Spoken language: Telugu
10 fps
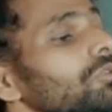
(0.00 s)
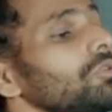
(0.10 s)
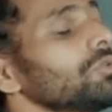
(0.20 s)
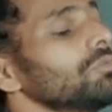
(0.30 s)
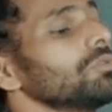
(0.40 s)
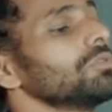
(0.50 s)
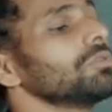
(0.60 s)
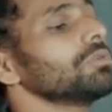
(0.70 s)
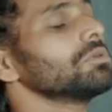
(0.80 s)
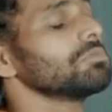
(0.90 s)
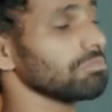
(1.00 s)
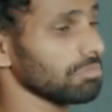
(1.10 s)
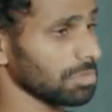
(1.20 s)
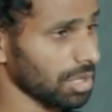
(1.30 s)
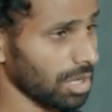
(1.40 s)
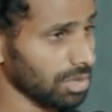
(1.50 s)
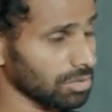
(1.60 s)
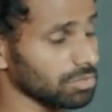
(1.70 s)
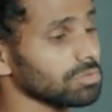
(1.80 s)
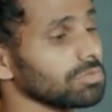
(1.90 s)
ఎనిమిది
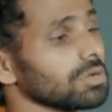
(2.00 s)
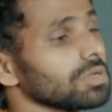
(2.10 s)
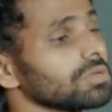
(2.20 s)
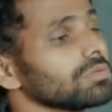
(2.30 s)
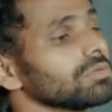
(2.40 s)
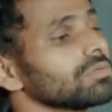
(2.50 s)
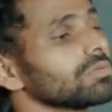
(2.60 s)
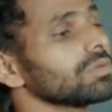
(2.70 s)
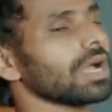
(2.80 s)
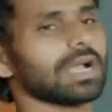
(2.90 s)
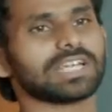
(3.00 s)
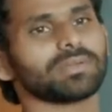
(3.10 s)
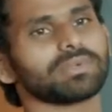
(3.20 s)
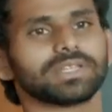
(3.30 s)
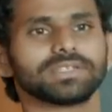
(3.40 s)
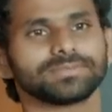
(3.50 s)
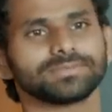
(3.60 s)
నాలుగు ఐదు కట్ అయిపోయింది